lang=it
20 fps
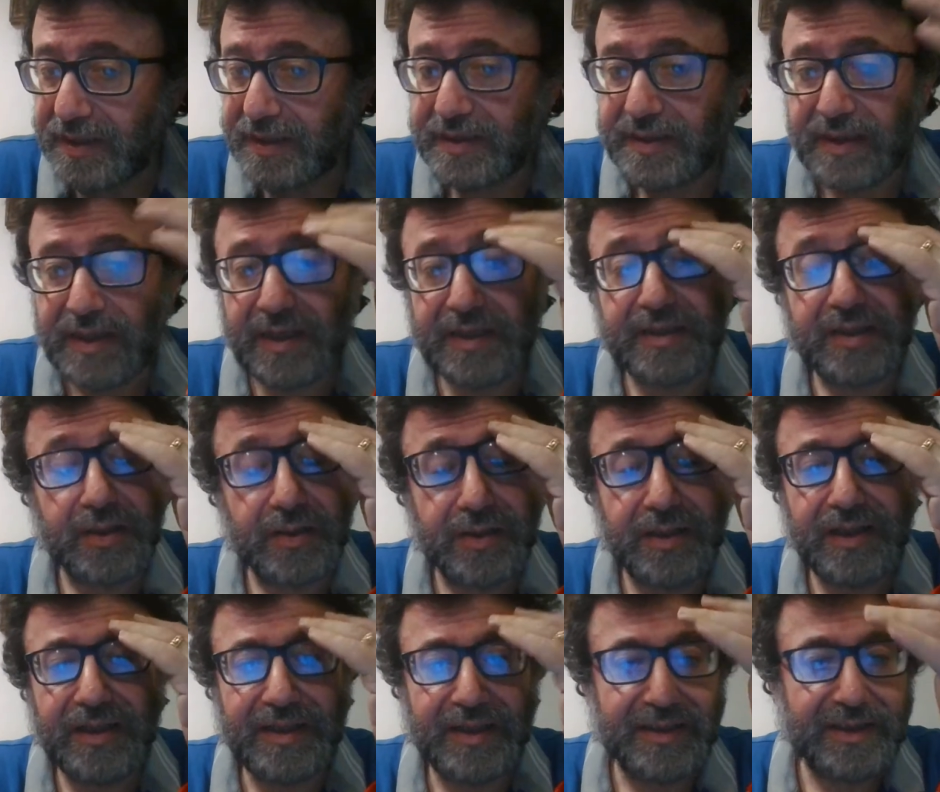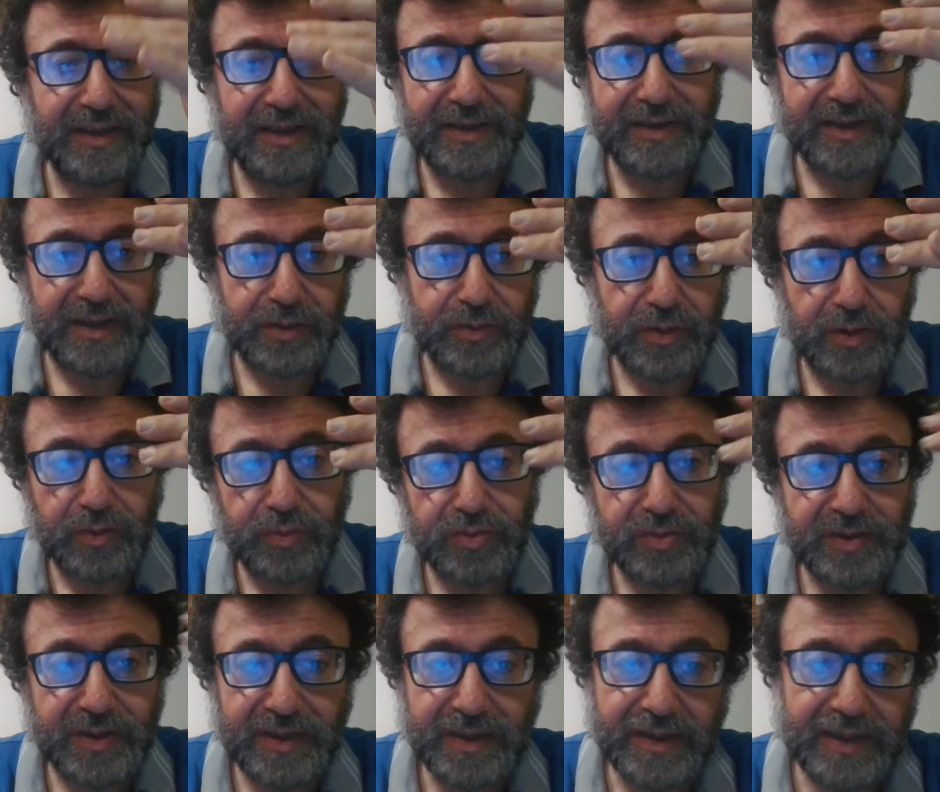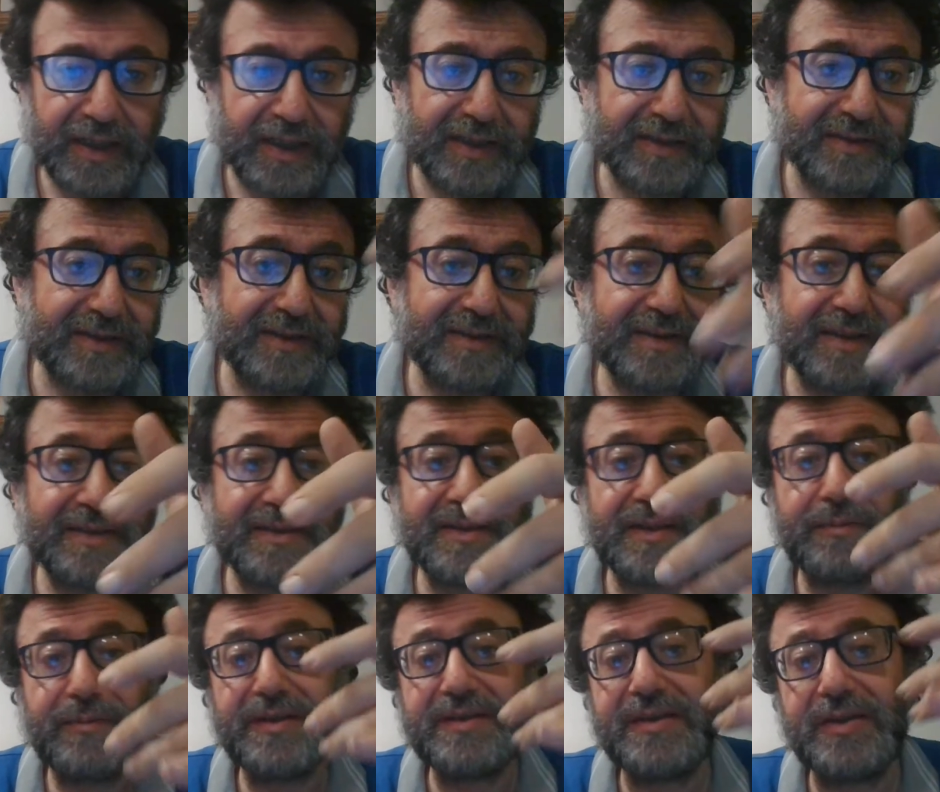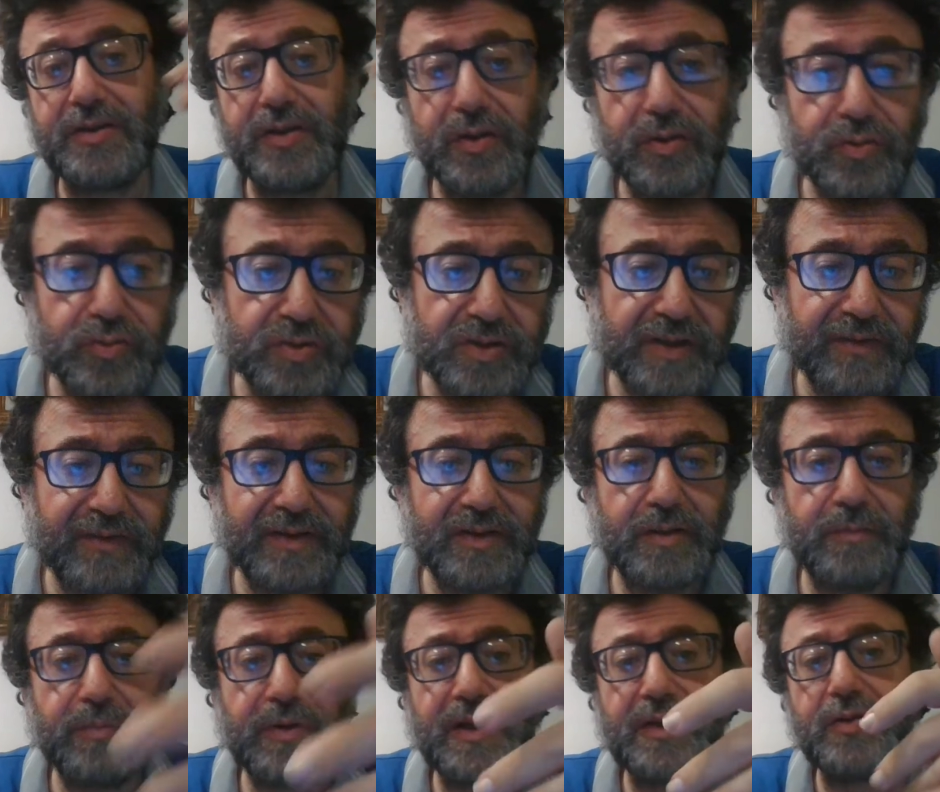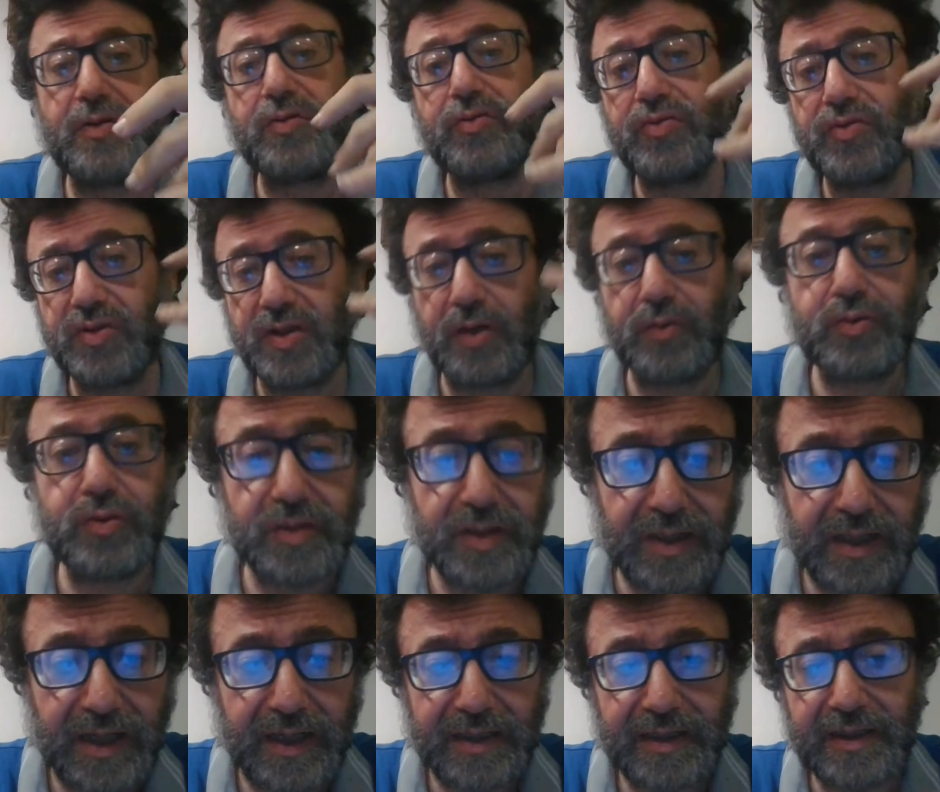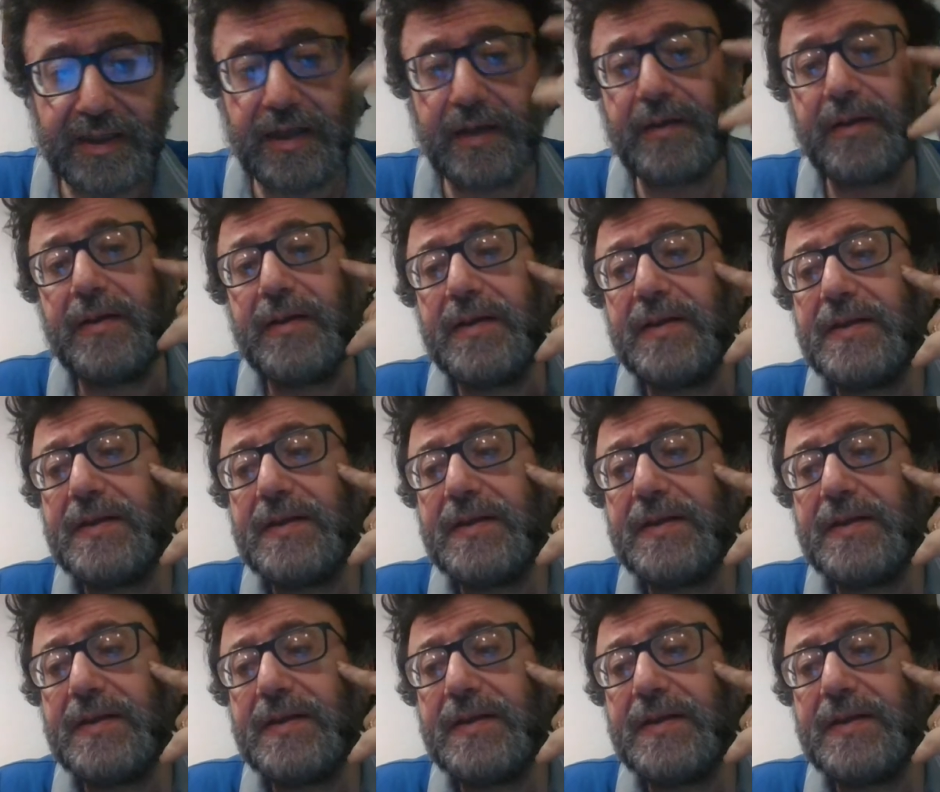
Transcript: letterati, di, di, letteratura russa in Italia senza essere mai stato in Russia, avendo imparato il russo autodidatta